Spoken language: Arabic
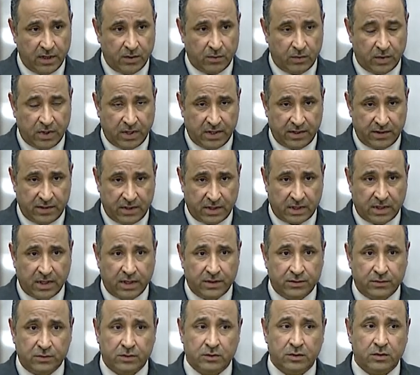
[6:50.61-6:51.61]
وهذا
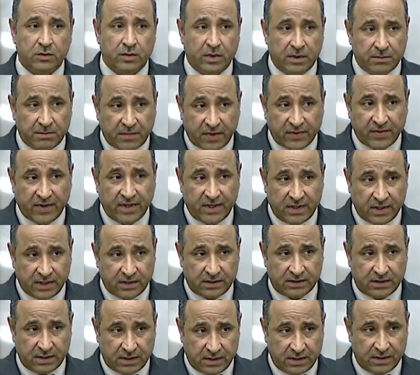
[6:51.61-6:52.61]
القانون هو المظلة
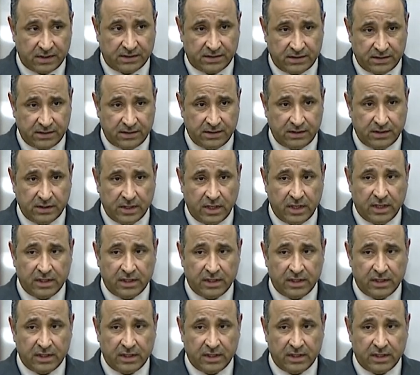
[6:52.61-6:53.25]
التي